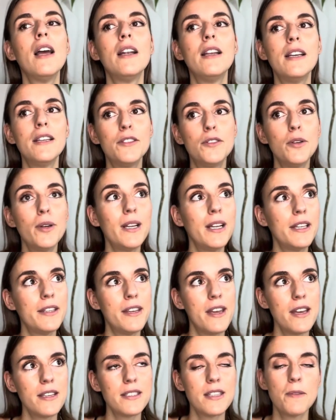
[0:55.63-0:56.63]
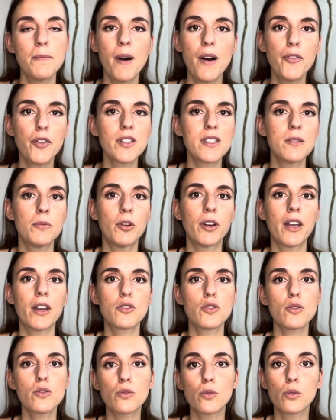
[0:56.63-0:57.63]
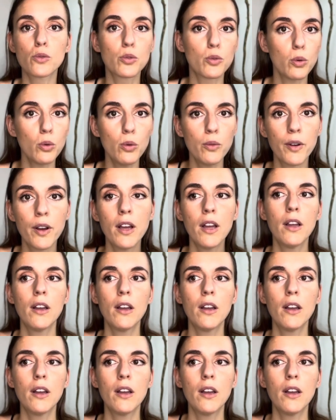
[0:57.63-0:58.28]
Les dieux et les déesses, c'est pas forcément quelque chose qu'on trouve